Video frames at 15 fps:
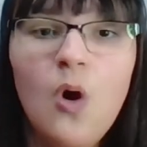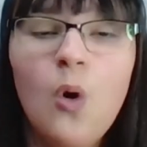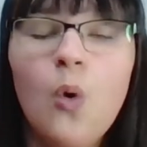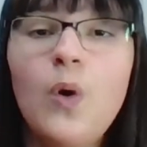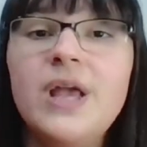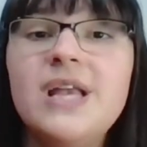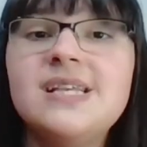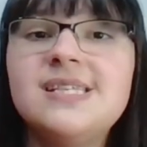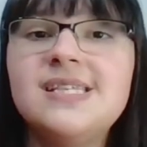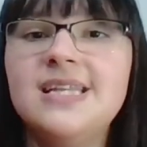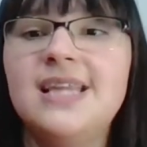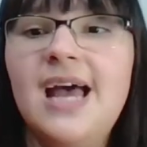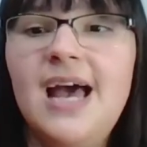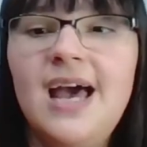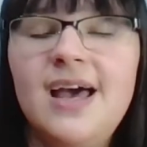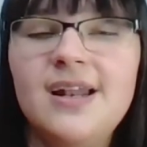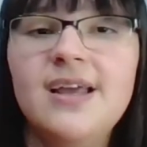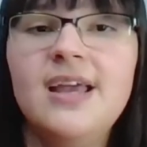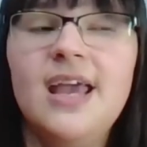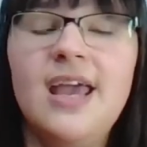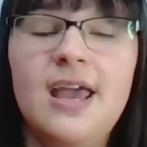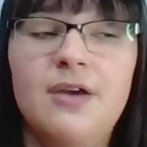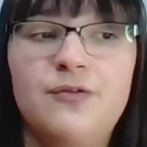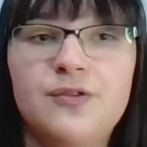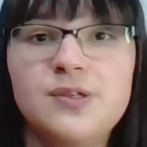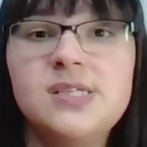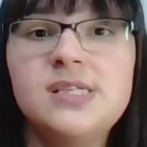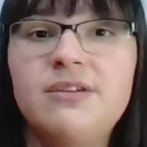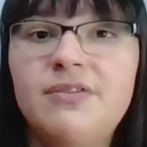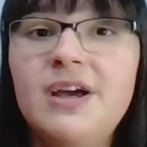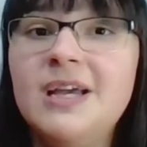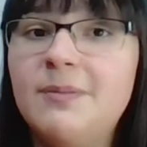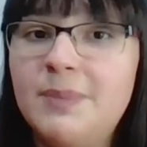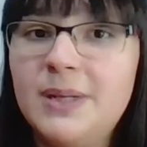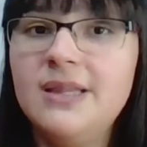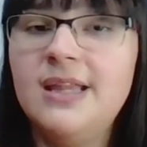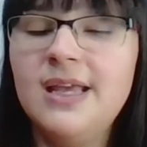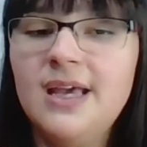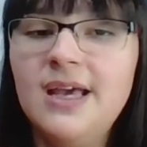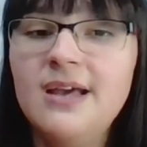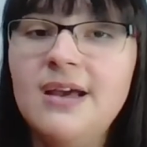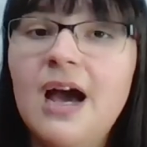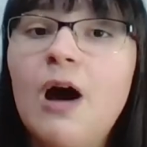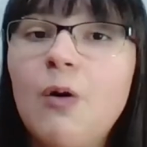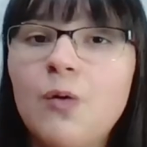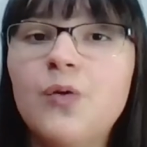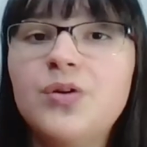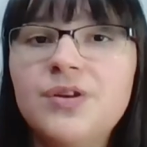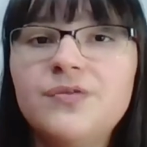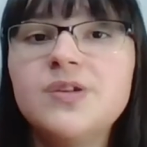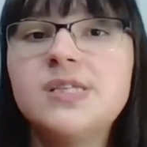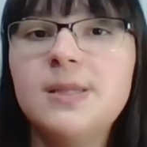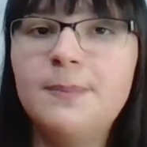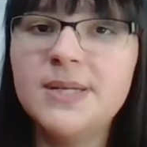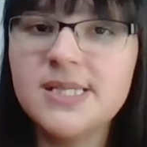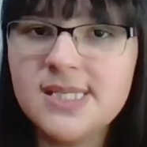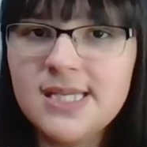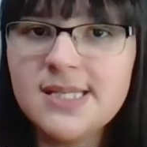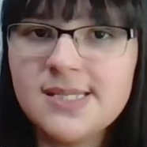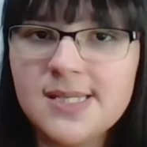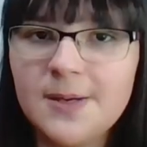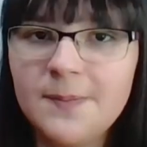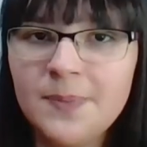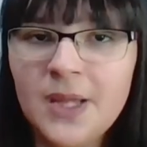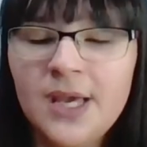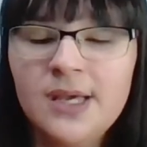O ensinar é você vai aprender algo que você precisa.